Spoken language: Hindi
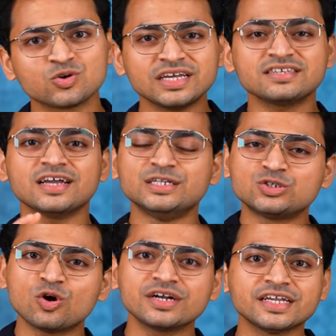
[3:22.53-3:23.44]
सो गाइज इन
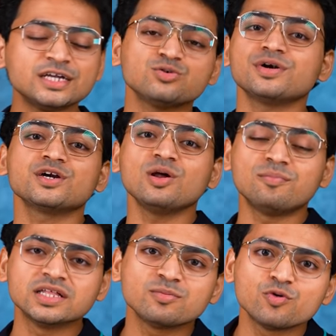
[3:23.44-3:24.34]
शॉर्ट ये जो पर्टिकुलर
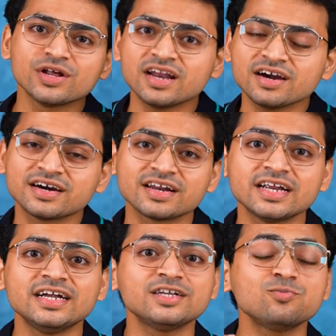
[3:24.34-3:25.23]
मदरबोर्ड है ना
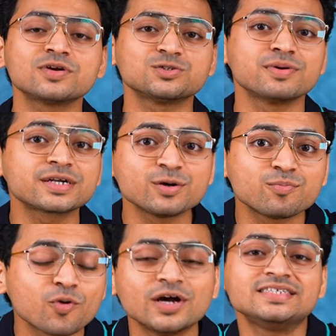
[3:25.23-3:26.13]
क्रिएटिव परस्पेक्टिव
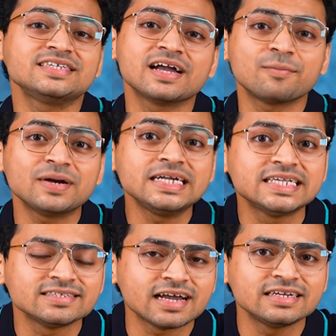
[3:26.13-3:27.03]
पॉइंट से यहाँ पे
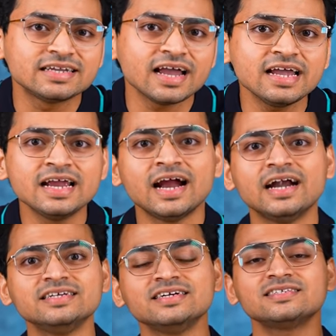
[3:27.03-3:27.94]
डिजाइन किया है
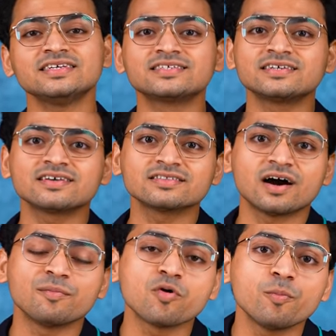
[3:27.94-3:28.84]
एंड यस yes, इसके साथ
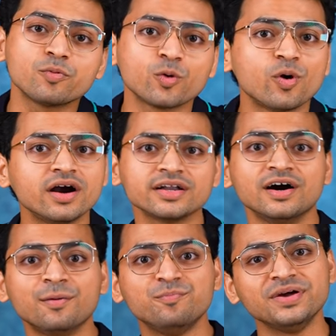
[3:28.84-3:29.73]
आपको प्रो आर्ट
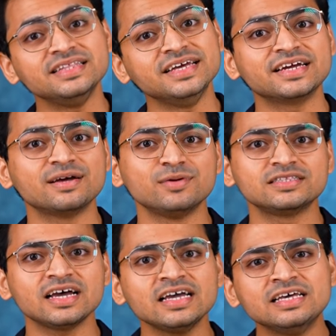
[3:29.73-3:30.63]
हब भी देखने
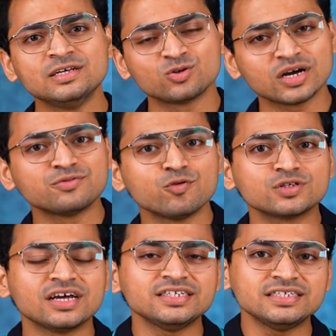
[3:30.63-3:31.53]
मिलता है सो so गाइज वो
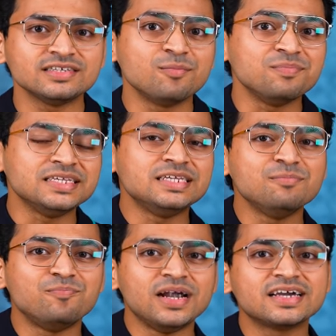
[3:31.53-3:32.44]
सारी चीजें हम पीसी
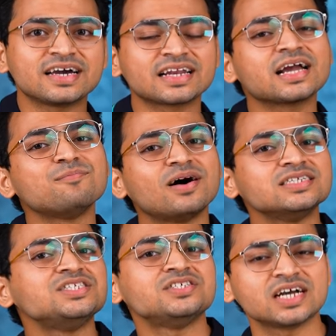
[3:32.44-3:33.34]
बिल्ड करने के
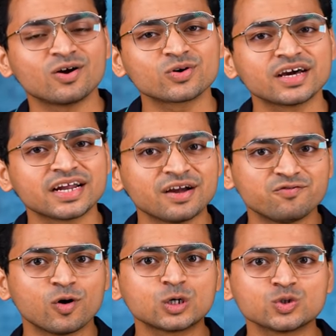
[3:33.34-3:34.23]
बाद चेकआउट करेंगे
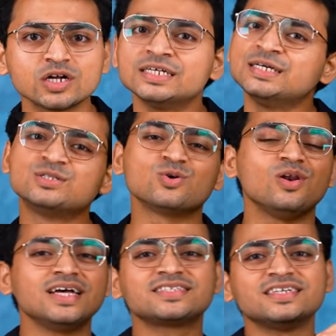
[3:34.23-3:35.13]
फॉर श्योर सो
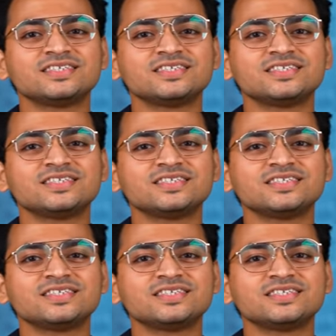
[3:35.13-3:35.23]
लेट्स गेट